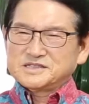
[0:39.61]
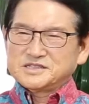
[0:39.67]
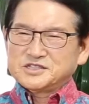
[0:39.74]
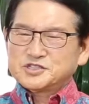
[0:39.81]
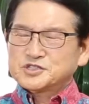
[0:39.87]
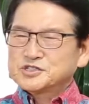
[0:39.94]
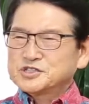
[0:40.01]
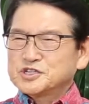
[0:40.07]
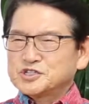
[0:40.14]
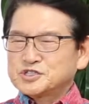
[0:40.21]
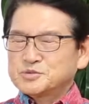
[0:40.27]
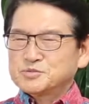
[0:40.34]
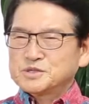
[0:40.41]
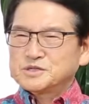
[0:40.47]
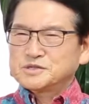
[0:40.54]

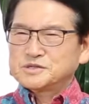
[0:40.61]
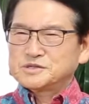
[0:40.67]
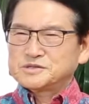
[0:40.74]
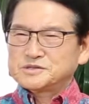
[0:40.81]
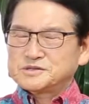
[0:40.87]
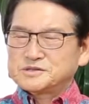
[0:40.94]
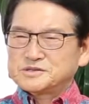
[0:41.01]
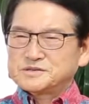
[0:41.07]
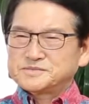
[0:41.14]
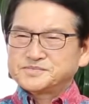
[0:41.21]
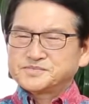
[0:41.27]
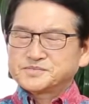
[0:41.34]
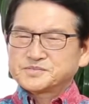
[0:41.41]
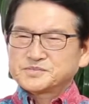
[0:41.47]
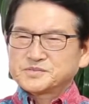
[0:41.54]
2020년
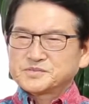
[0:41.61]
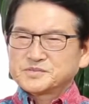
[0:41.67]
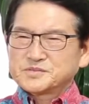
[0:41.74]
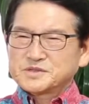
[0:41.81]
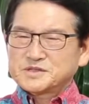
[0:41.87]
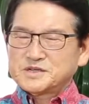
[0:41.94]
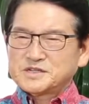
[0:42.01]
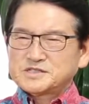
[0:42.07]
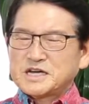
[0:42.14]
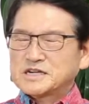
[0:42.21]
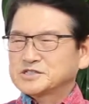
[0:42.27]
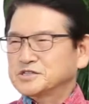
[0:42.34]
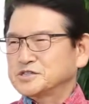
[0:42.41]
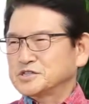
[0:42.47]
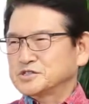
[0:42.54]
그래
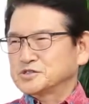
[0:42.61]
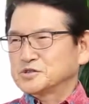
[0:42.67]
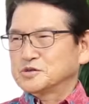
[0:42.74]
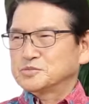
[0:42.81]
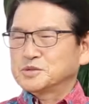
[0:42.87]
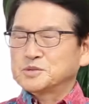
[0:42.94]
작년이죠.